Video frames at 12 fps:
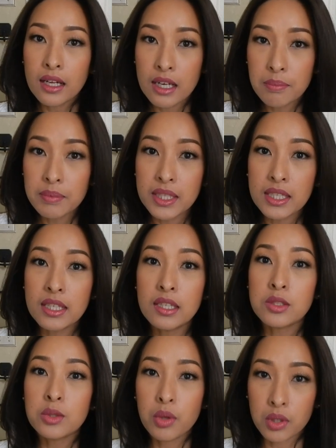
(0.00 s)
คลิปนี้
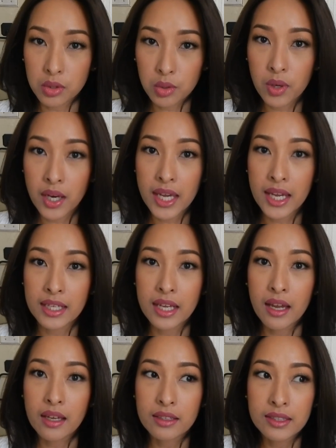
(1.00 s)
ส่วนตัวเอง
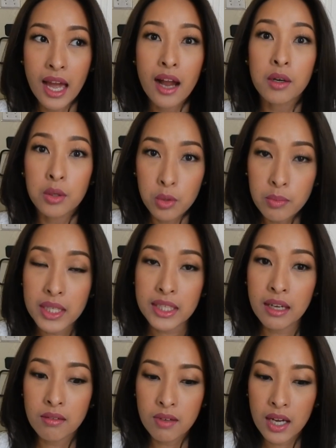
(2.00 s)
เนี่ยอยากรู้เหมือน
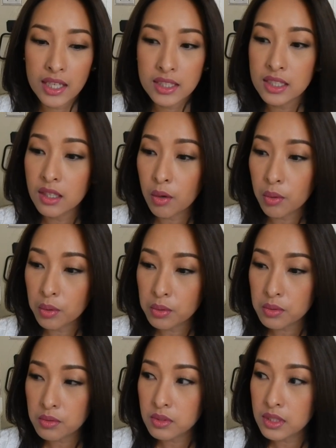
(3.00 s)
กันว่าไอ้ที่เขา
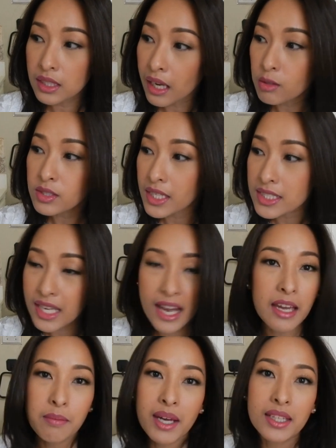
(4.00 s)
ที่เราใช้
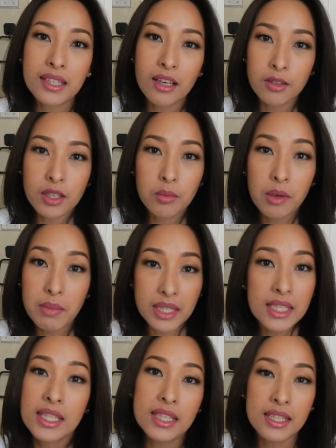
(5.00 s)
ใช้มาที่เราคิดว่ามั
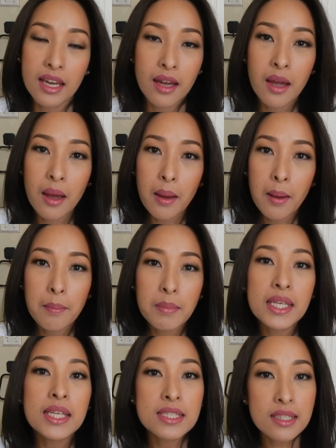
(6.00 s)
นดีเนี่ย
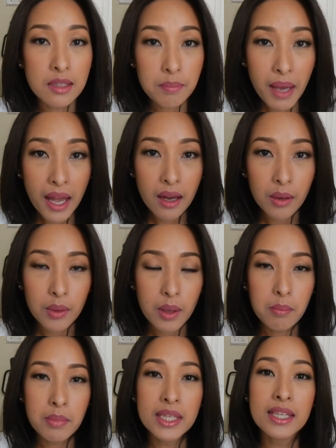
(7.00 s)
มันดีจริงหรือเปล่า
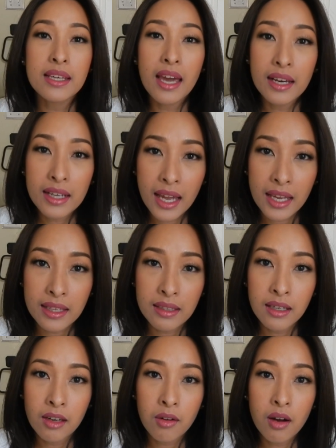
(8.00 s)
มันดีแค่ไหน
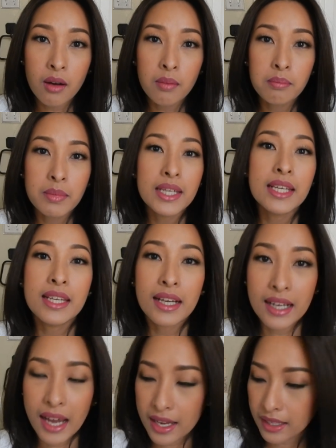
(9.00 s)
แล้วก็มันดี
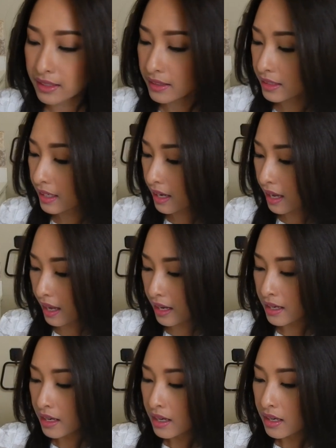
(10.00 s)
ยังไงนะคะ
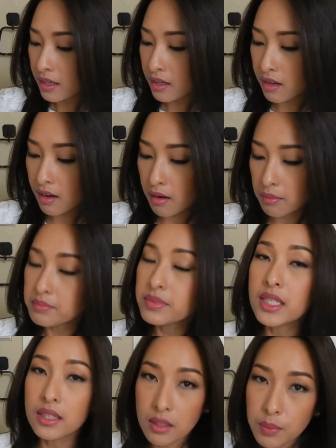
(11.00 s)
ก็
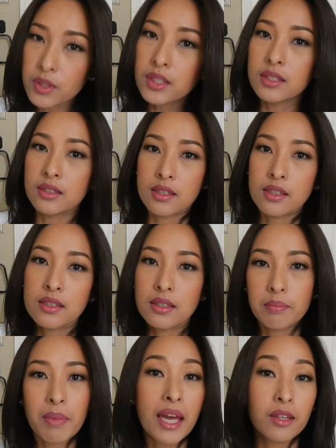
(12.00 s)
สิ่งที่พูดถึงก็คือ
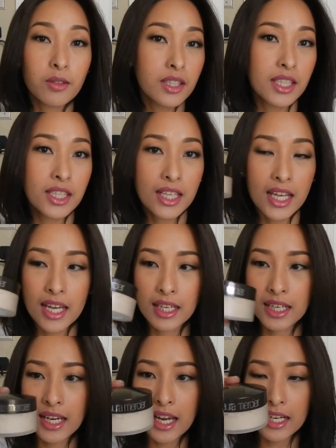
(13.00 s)
แป้งตัวนี้นั่นเอง
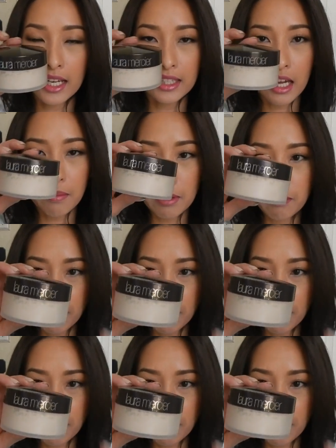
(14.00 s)
นะคะ หน้าตาเป็น